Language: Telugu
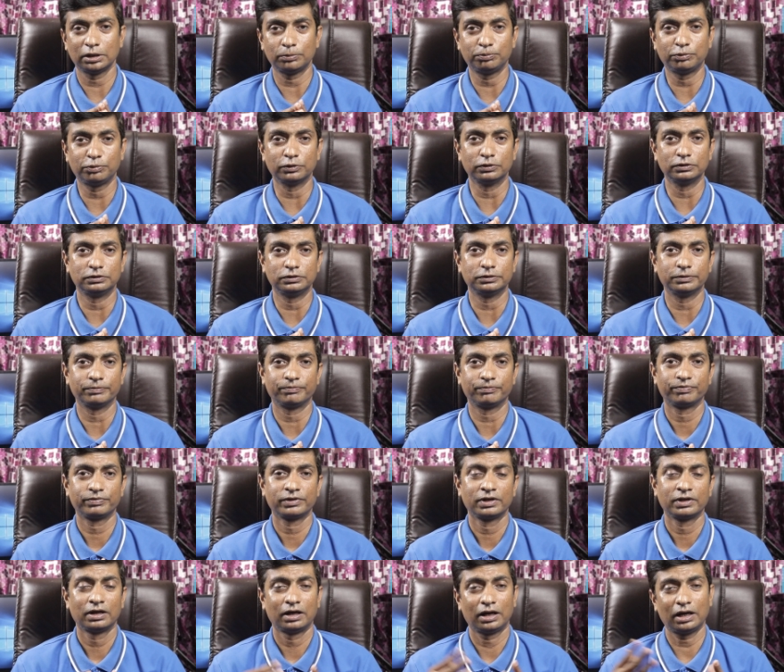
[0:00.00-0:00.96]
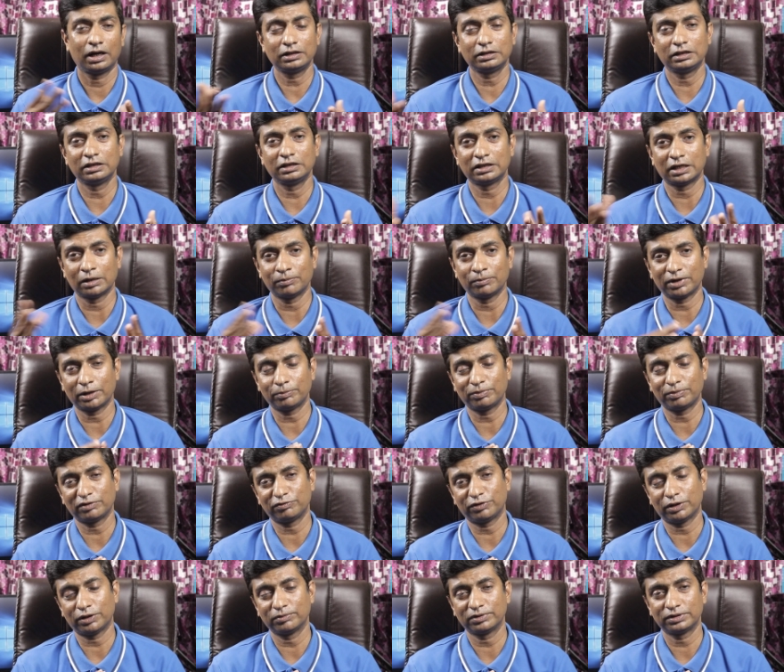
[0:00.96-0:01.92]
చెప్పుకోవచ్చు అలాగే దీని కెమెరా
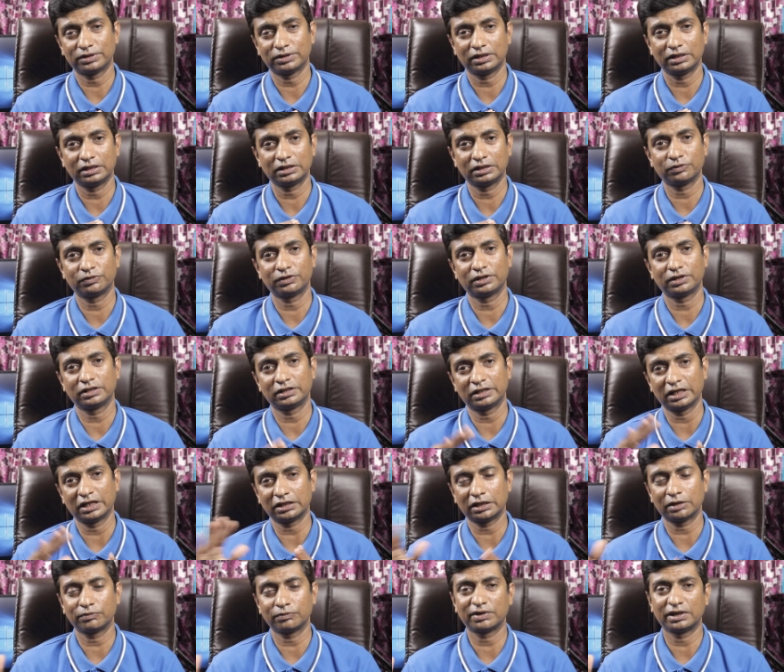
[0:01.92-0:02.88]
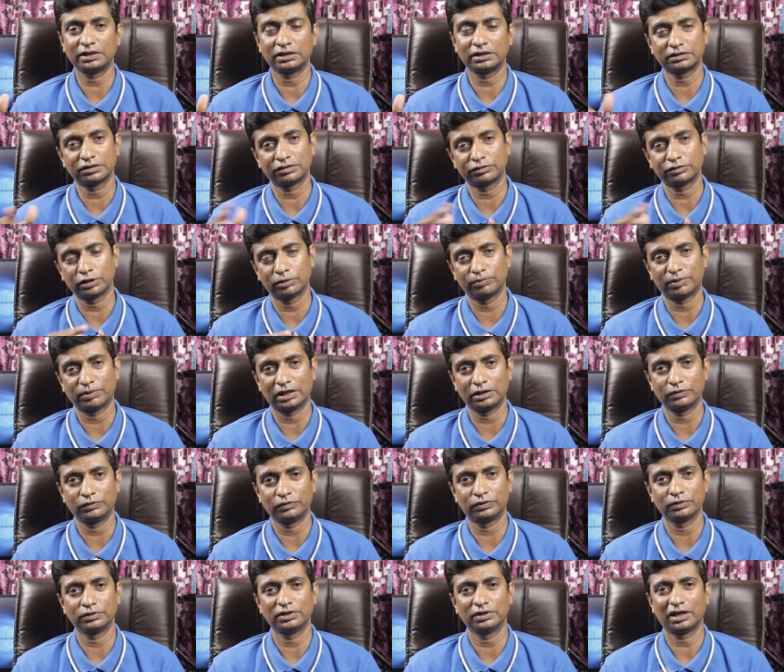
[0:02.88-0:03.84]
పెర్ఫార్మెన్స్ అనేటువంటి డే టైమ్ కండిషన్స్లో
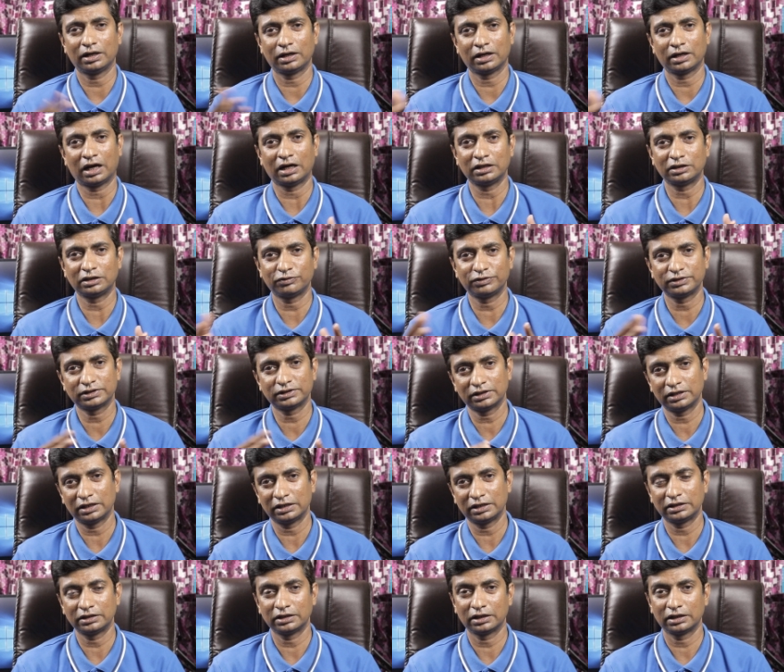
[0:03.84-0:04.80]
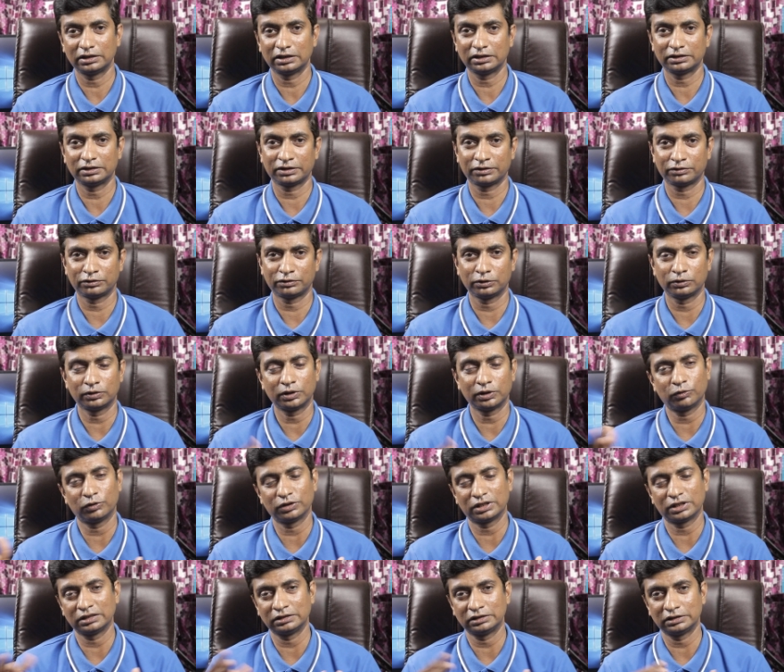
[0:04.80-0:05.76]
బాగానే ఉంటుంది అలాగే ఆర్టిఫిషియల్ లైటింగ్ కండిషన్స్లో
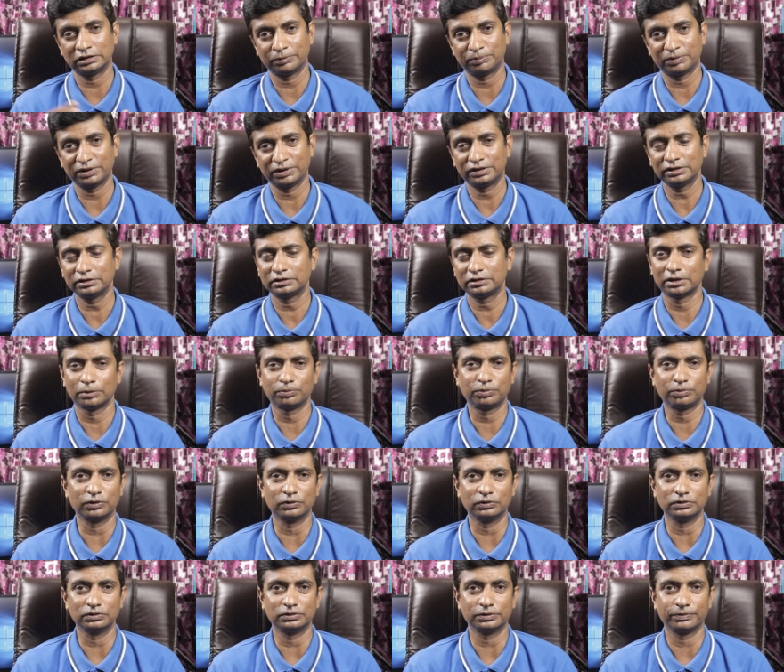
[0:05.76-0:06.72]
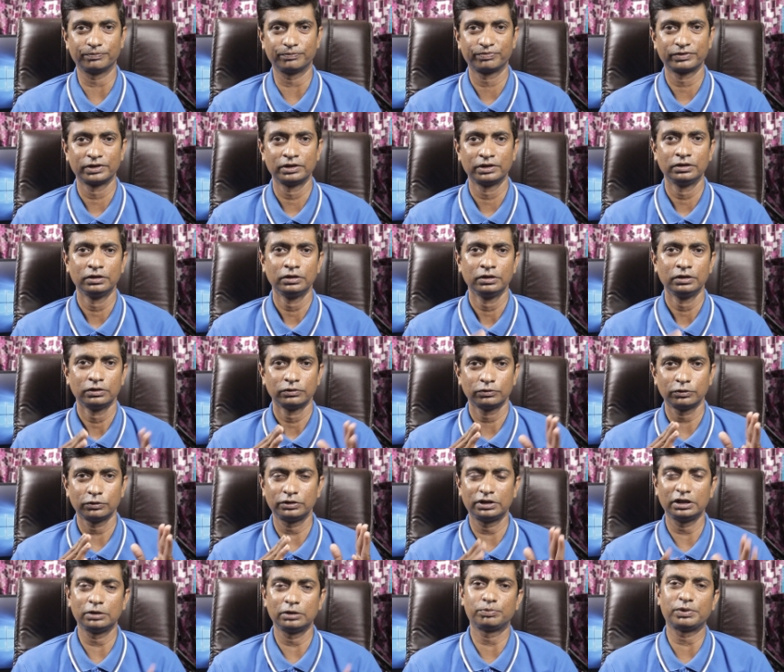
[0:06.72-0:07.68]
కూడా ఓకే అని చెప్పేసి చెప్పుకోవచ్చు
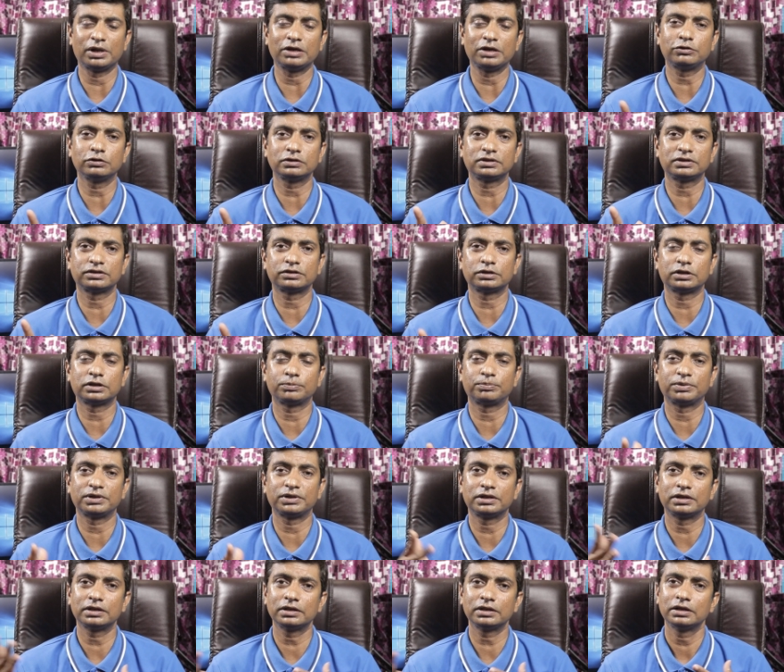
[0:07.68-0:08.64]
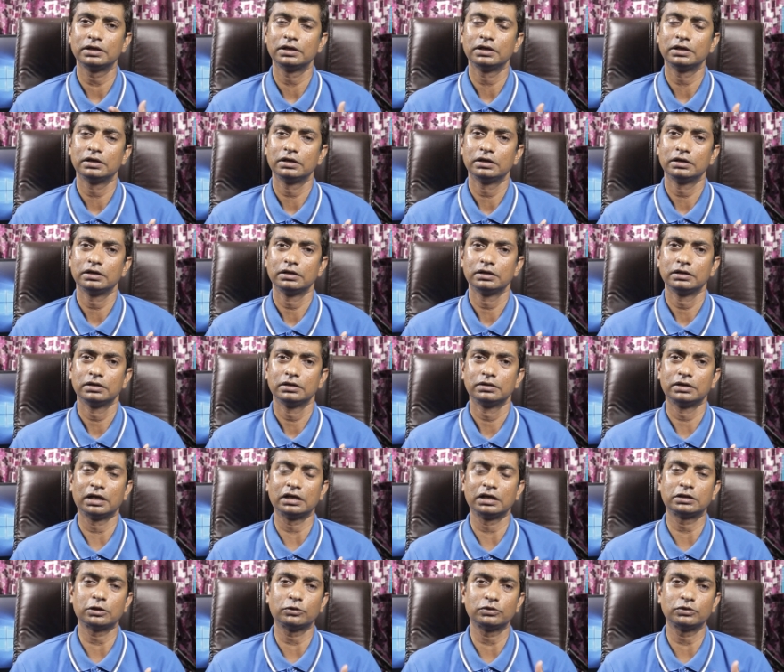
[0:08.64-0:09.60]
సో దీని ప్రైస్ వచ్చేటప్పటికి
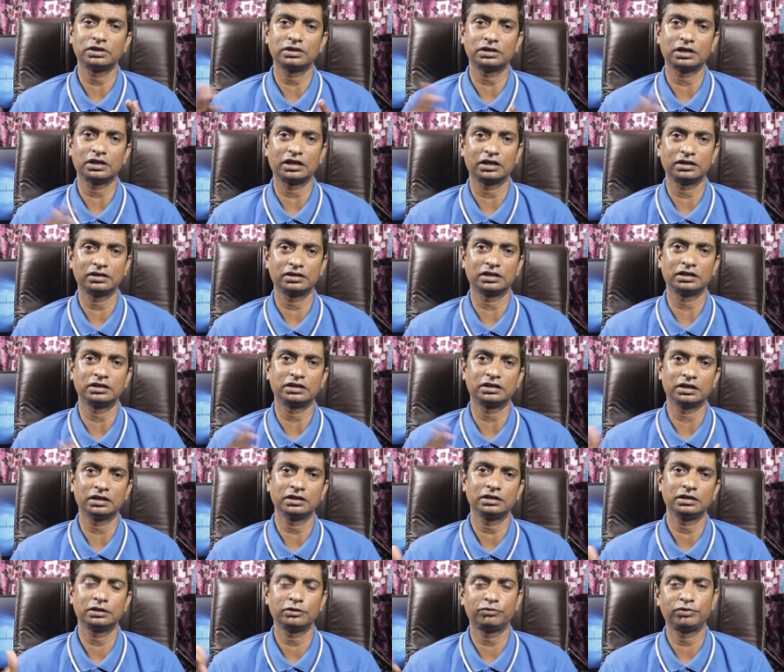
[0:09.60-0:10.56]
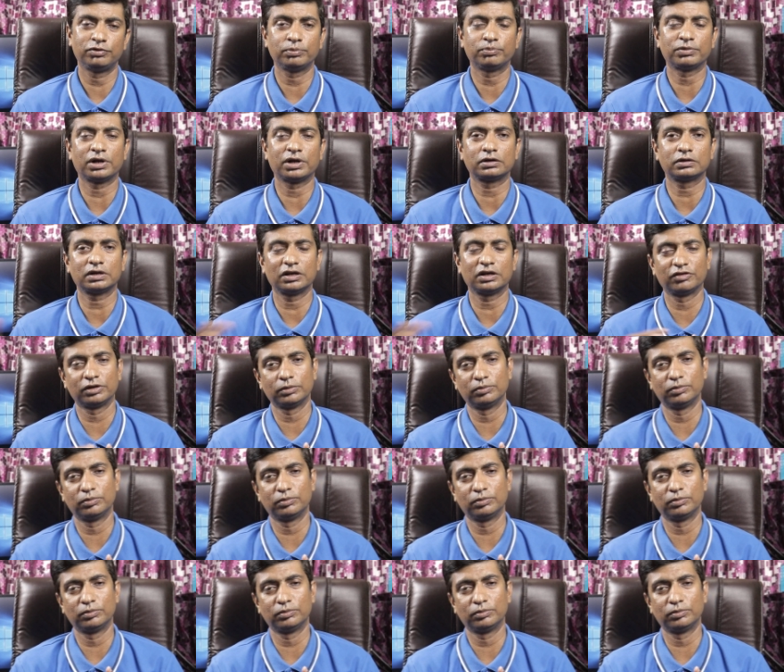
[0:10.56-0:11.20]
నైన్ థౌజండ్ నైన్ హండ్రెడ్ నైంటీ నైన్ ఇది ఫ్లిప్కార్ట్లో